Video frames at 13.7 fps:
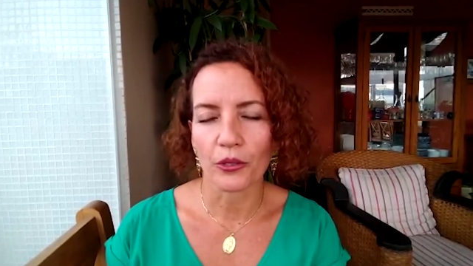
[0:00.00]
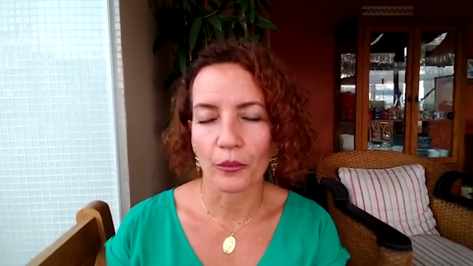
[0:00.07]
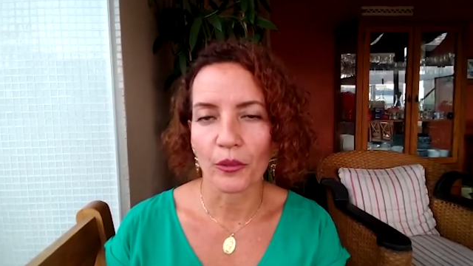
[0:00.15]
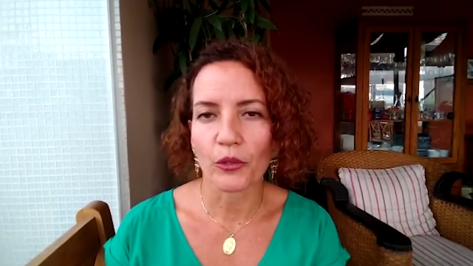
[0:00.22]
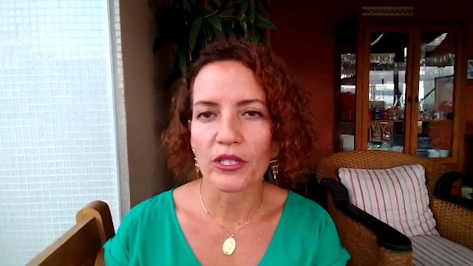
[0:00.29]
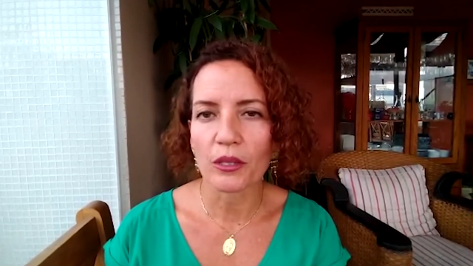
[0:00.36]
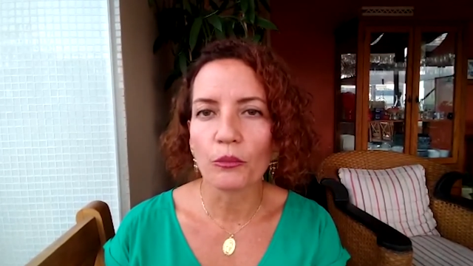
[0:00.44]
era uma
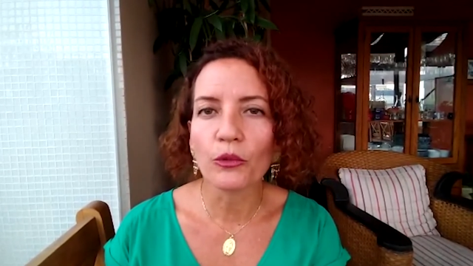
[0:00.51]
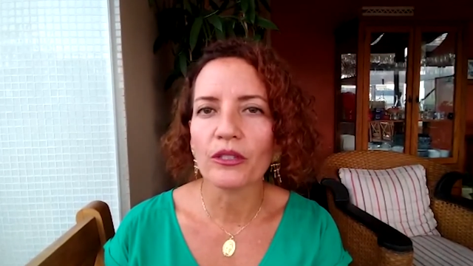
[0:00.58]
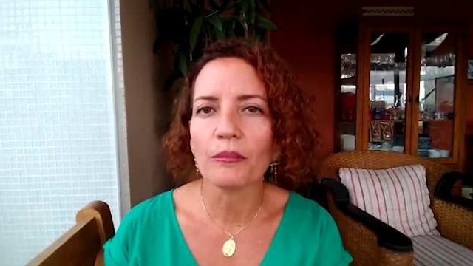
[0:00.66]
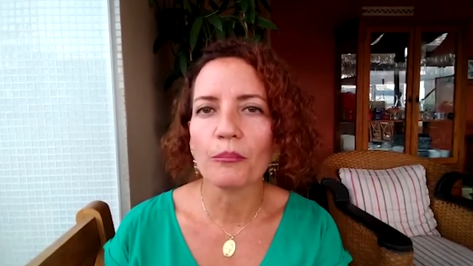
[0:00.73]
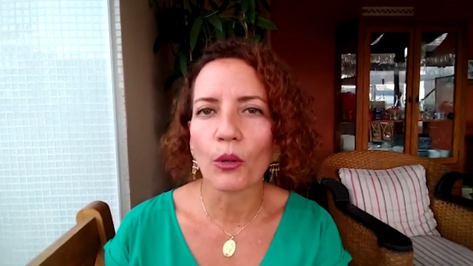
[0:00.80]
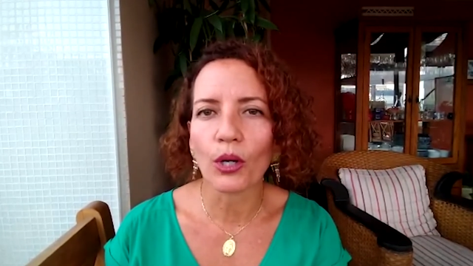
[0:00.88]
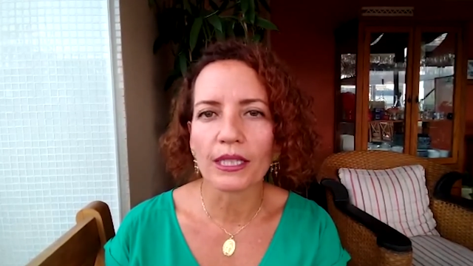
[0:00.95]
coisa muito
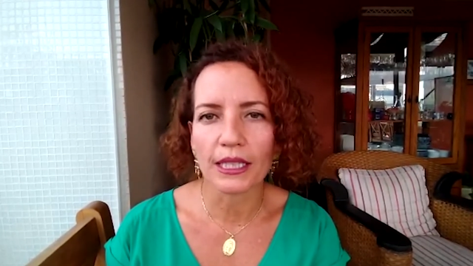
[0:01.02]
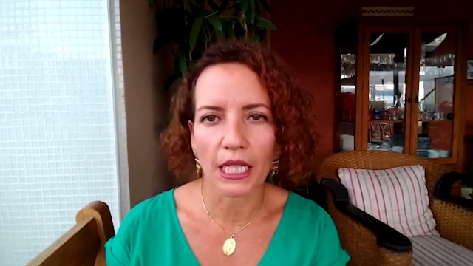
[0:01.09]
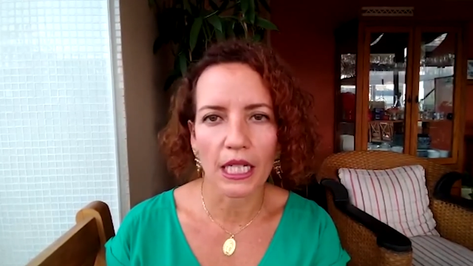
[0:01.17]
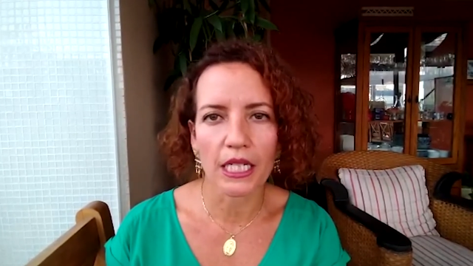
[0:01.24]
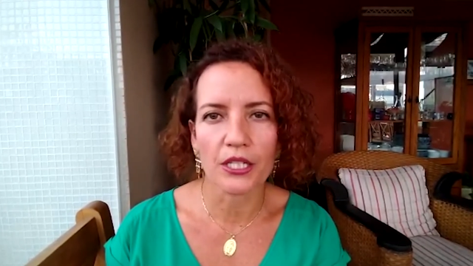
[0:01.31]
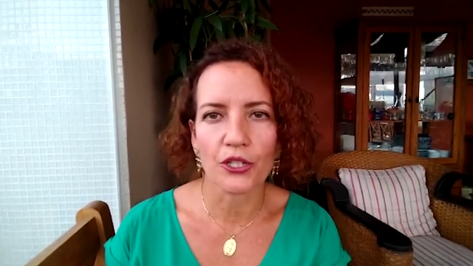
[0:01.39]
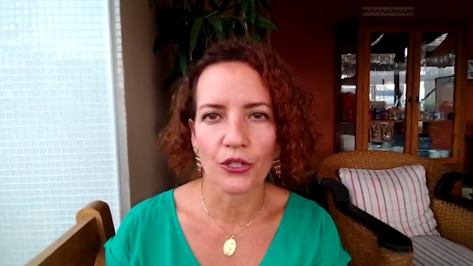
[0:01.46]

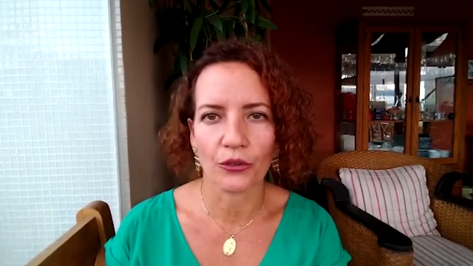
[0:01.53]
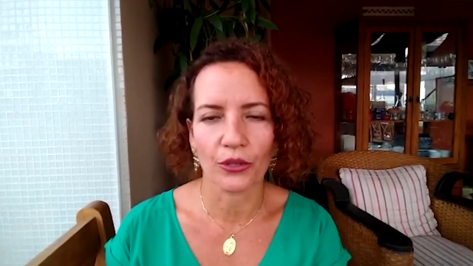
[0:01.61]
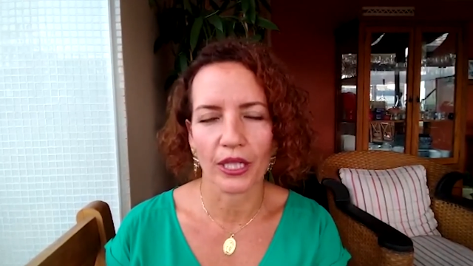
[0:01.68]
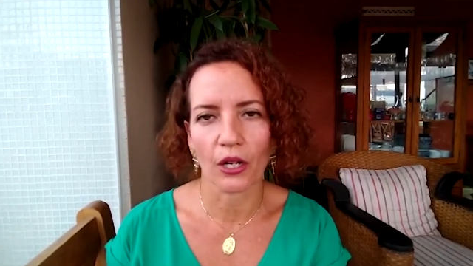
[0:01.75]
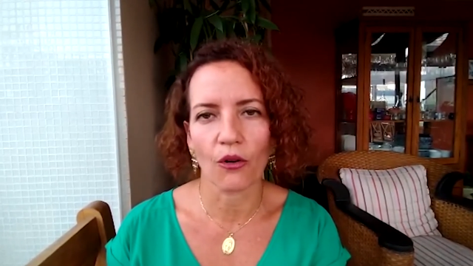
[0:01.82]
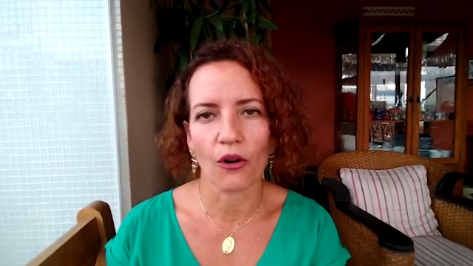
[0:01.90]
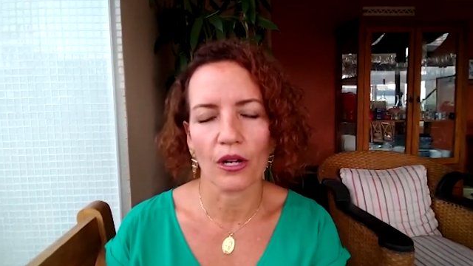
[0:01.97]
importante no
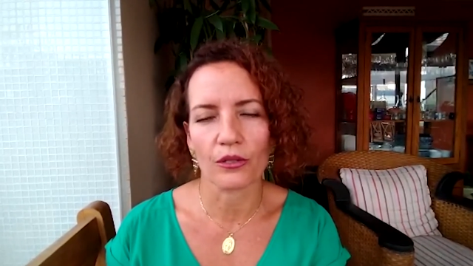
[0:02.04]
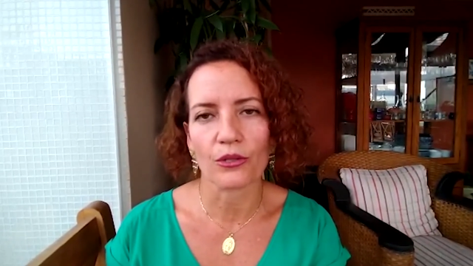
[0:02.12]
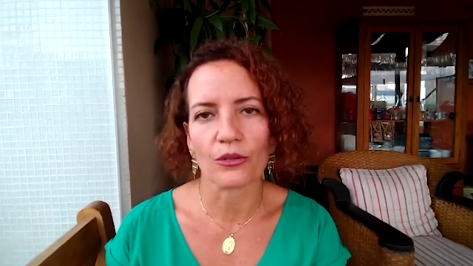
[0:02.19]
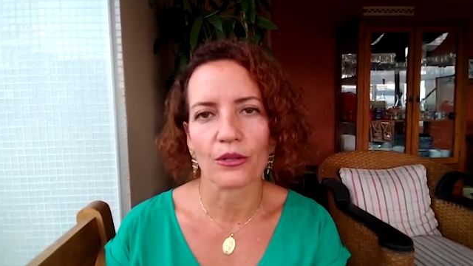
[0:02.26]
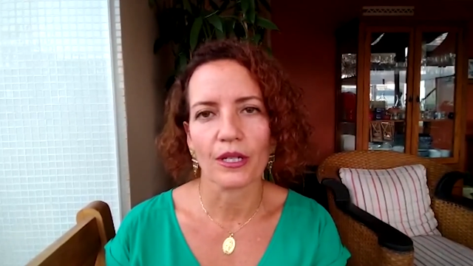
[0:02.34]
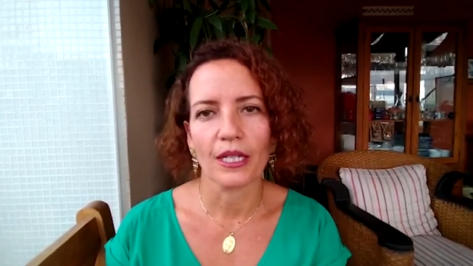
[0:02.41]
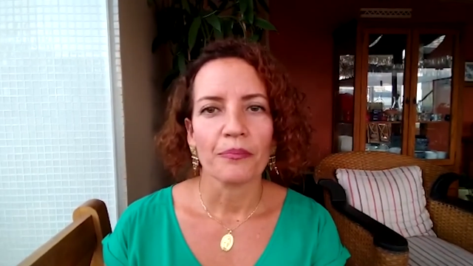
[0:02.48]

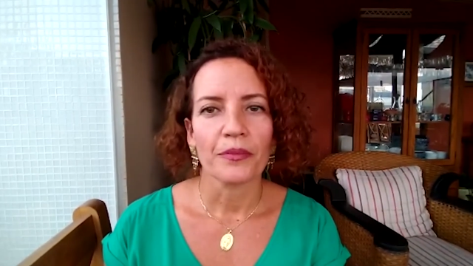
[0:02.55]
negócio.